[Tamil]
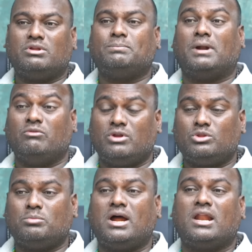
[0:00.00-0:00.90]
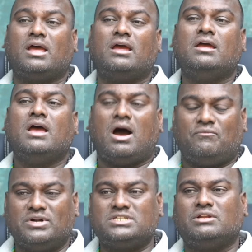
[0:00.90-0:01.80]
வந்து பலவிதமான
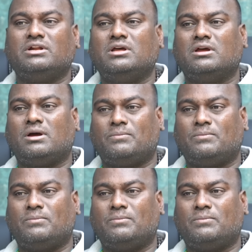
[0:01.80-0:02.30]
அஃபன்ஸில் ஈடு